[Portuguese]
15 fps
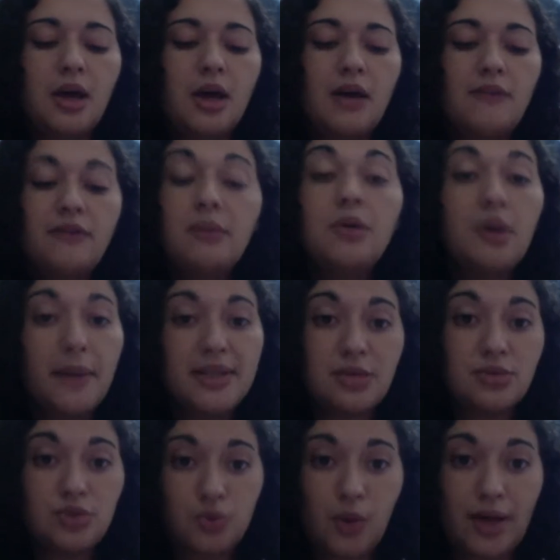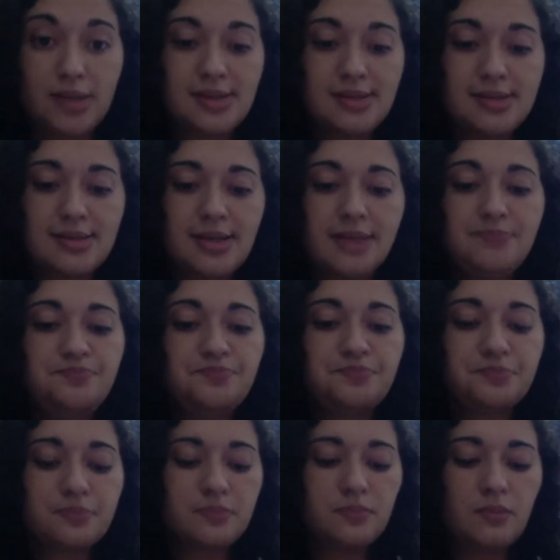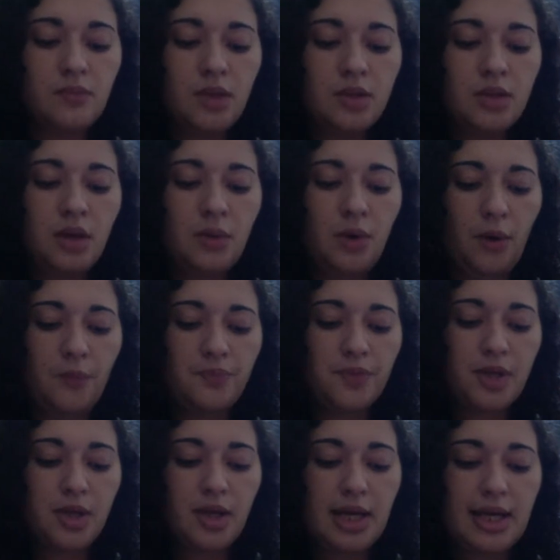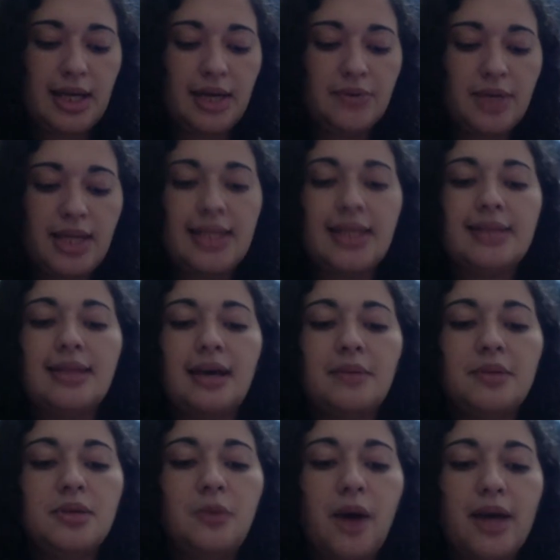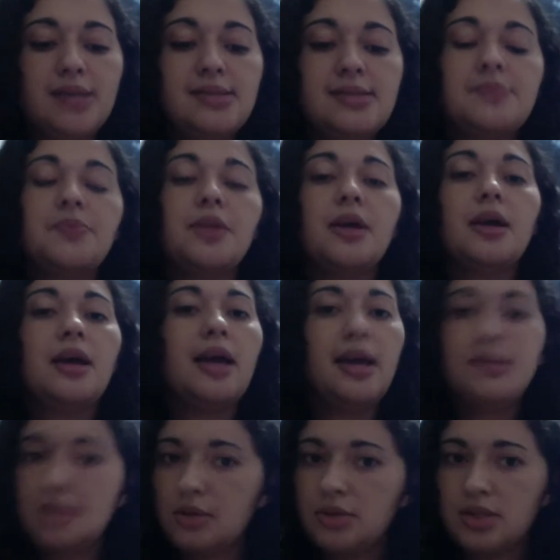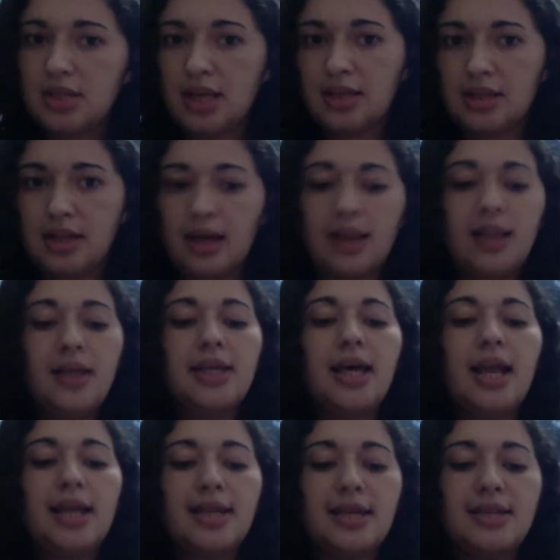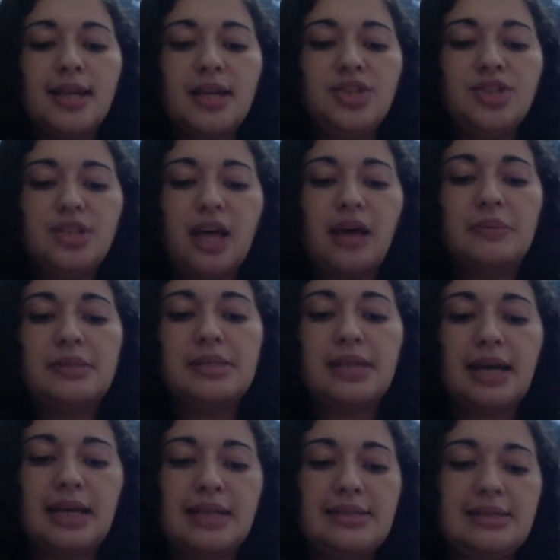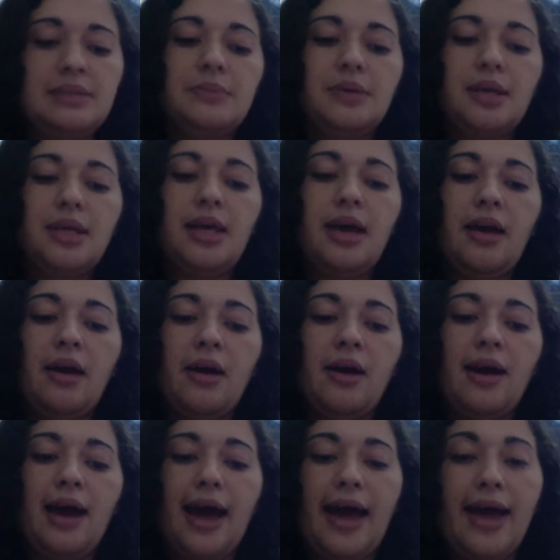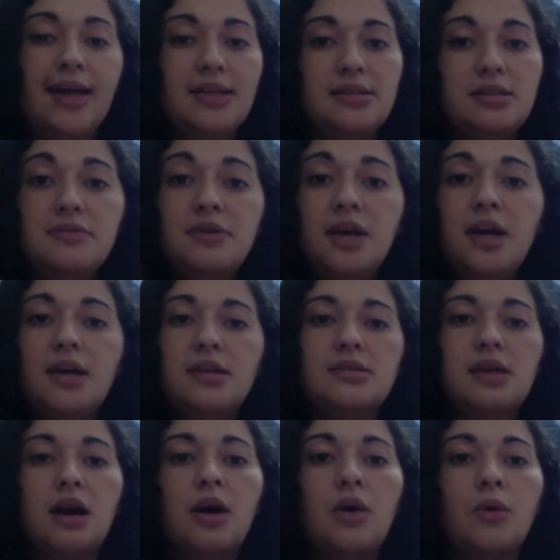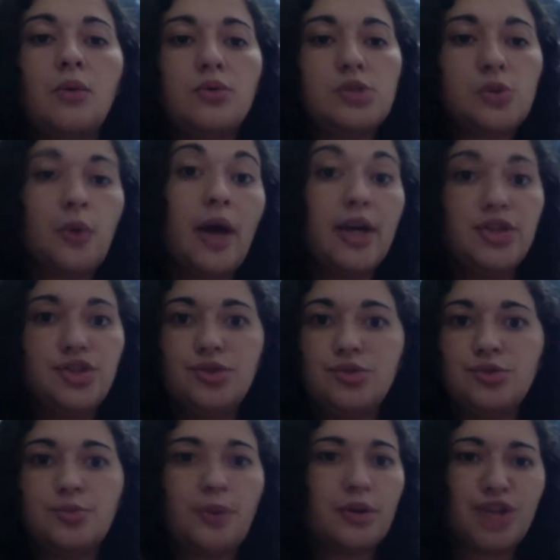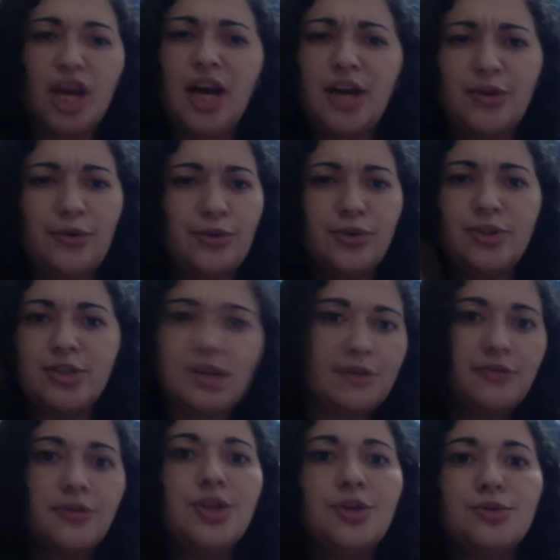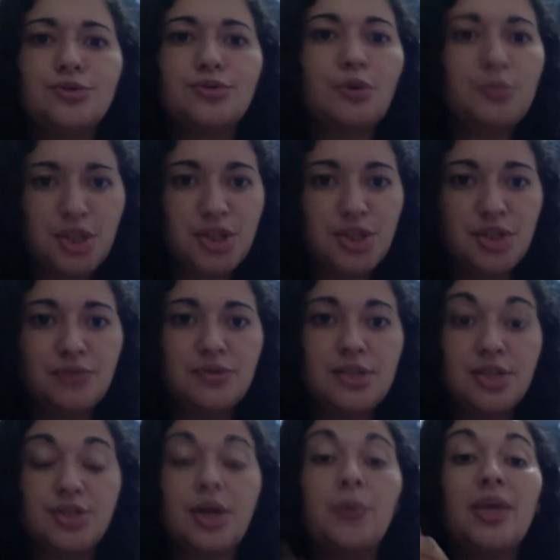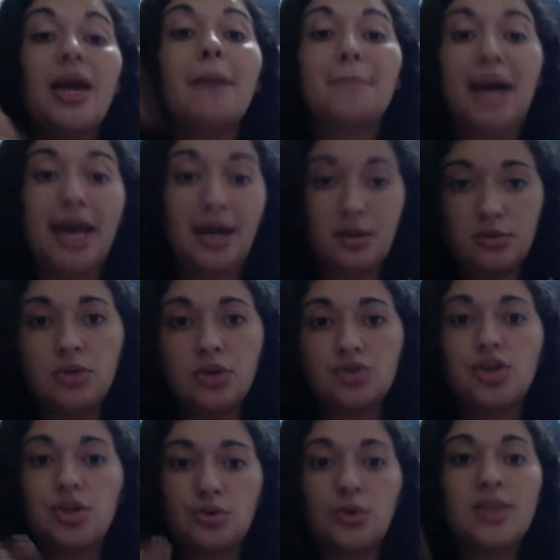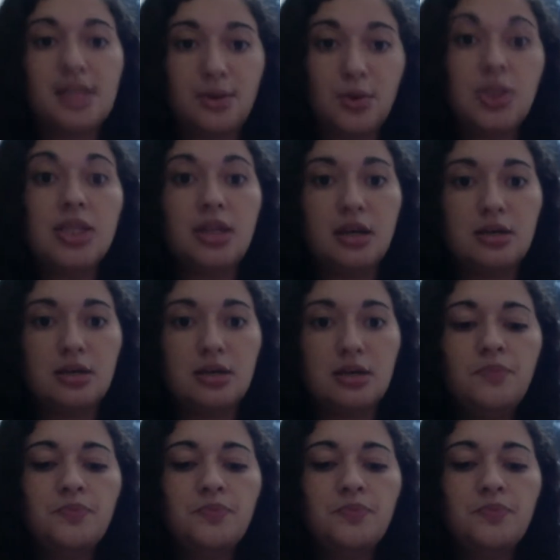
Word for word: Vamos começar nos quests, tá? Então, ó, clicando aqui na tab de quests, esse é o design dela e ela tem três tabs ali em cima, que é Active, são os quests, os projetos, ou desafios, ou objetivos que estão em aberto, que eu já estou executando.